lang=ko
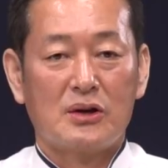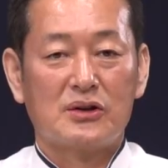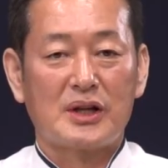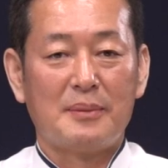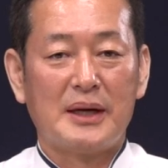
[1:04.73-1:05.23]

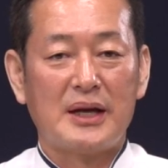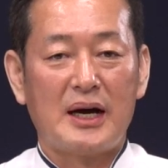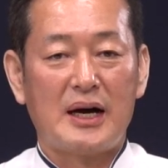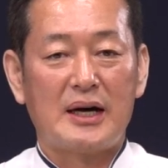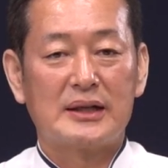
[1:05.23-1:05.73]

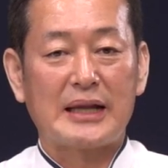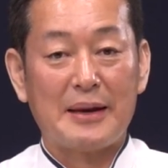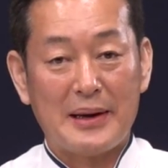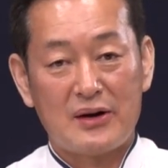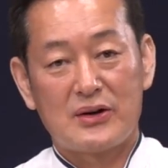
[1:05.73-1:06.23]
그때마다
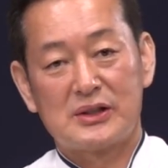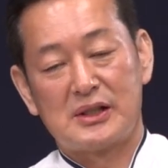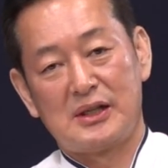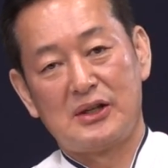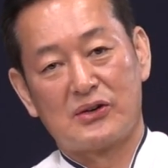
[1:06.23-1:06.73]
다이벨러
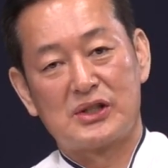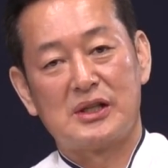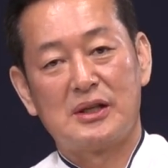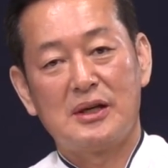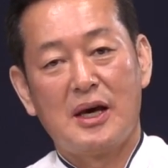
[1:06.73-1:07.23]
씨
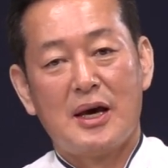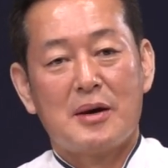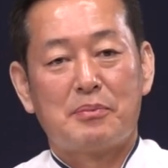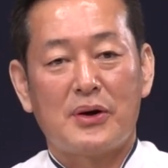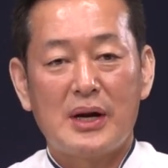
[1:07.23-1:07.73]
역시
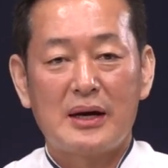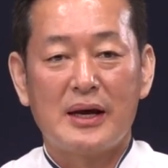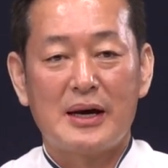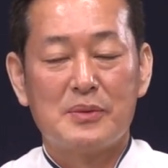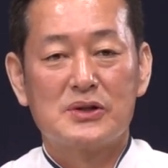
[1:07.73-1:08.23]

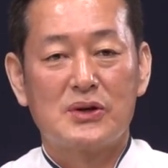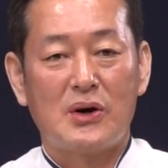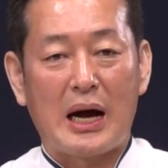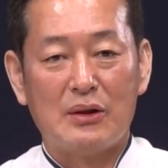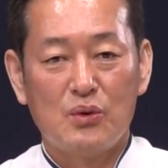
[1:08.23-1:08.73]

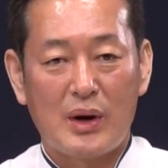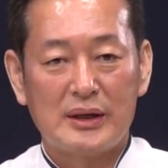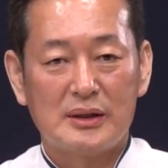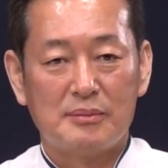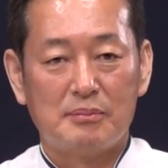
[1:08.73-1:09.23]
편안해하면서
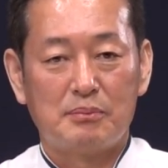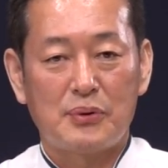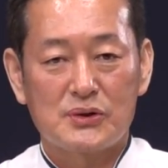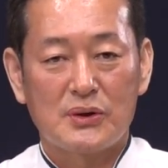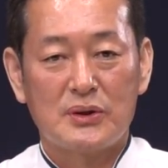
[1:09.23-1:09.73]
안도하는
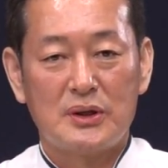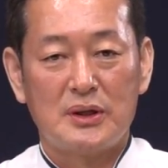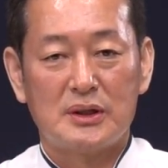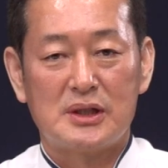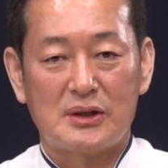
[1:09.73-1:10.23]

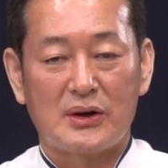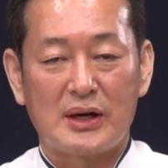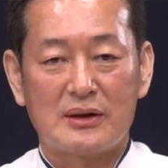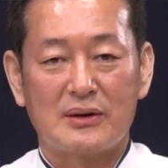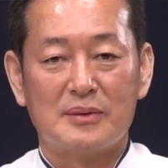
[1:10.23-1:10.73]
표정을
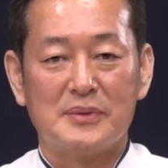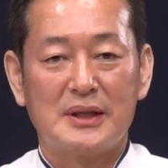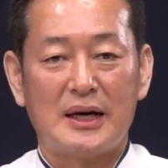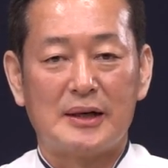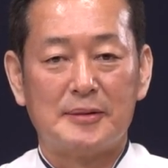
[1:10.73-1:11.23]
짓더라는
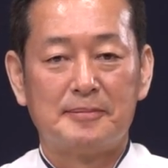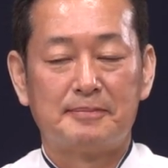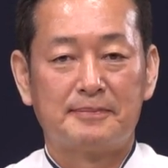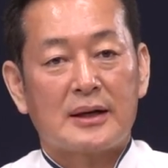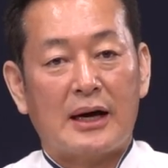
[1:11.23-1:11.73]
겁니다.
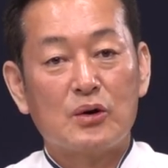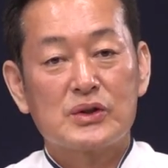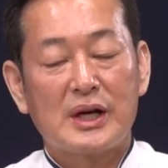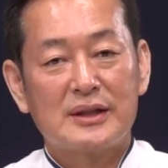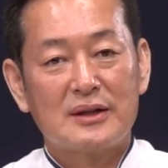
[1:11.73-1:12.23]

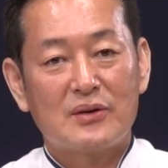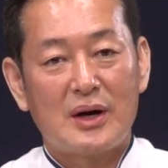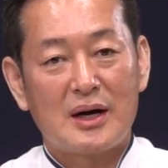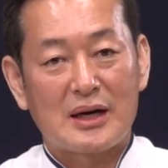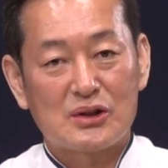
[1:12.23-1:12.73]

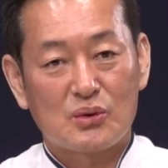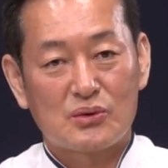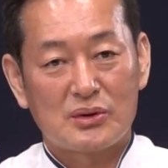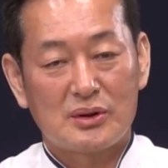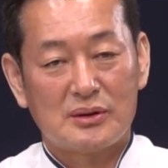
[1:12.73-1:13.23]
간호사들과
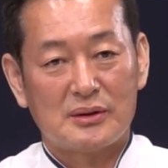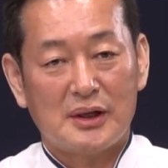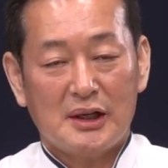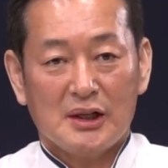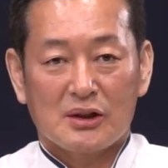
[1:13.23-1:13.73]
가족들은
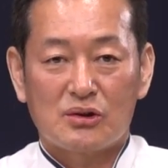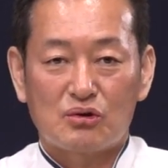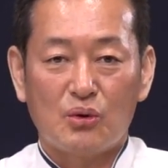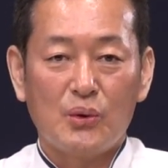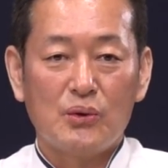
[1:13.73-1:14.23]
그
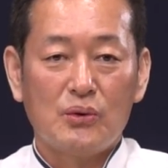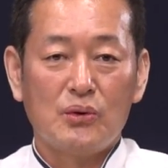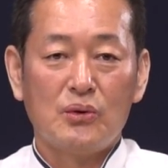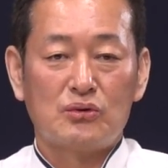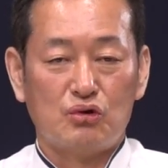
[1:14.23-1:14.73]

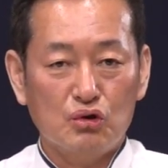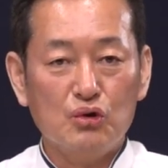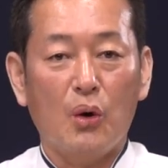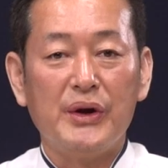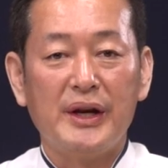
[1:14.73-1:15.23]
두
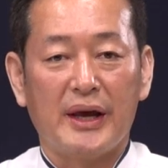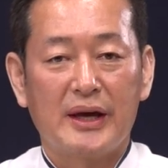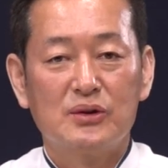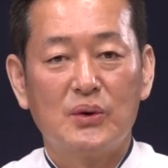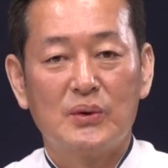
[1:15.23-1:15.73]
노인의
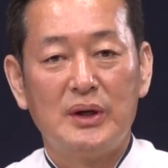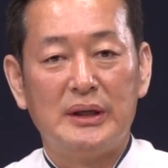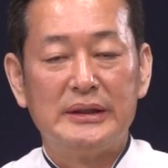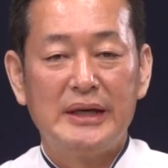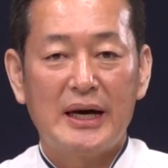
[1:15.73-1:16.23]

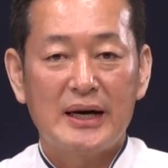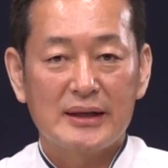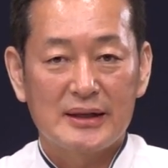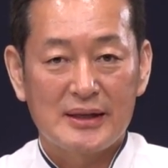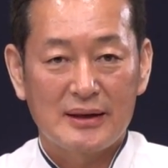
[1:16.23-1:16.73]
행동을
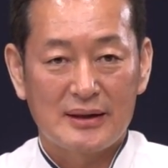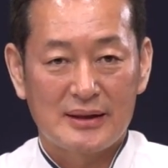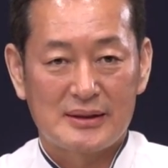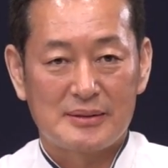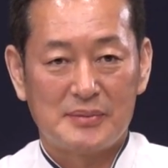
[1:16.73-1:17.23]
의아하게
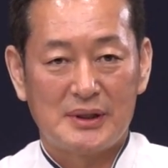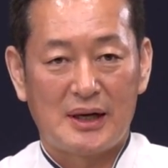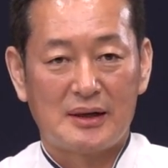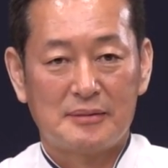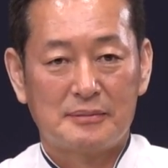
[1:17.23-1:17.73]
생각했습니다.